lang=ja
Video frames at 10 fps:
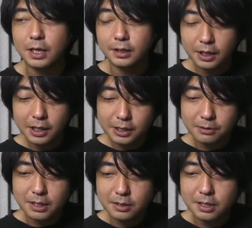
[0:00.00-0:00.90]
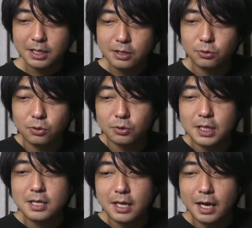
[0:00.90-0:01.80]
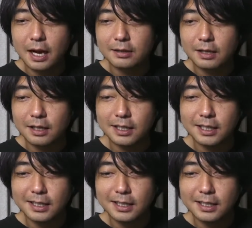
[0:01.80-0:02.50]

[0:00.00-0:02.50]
で、言わなくていいことをなんであんなに